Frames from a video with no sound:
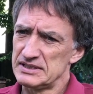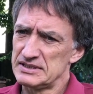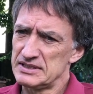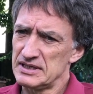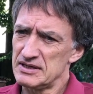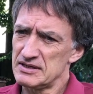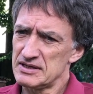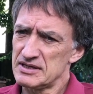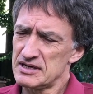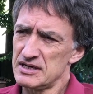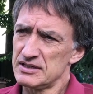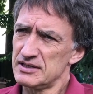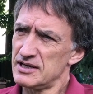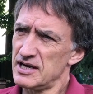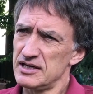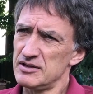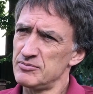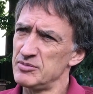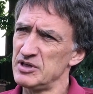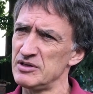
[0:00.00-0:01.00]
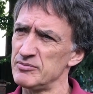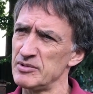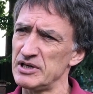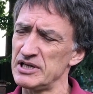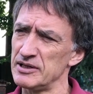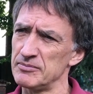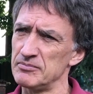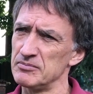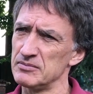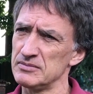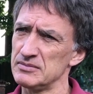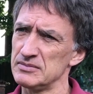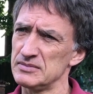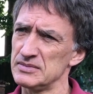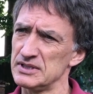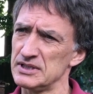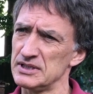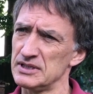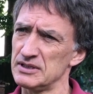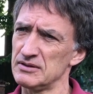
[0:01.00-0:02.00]
da kann keine Biene mehr leben.
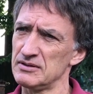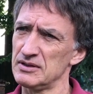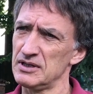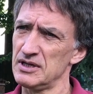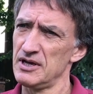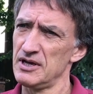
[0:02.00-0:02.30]
Ja?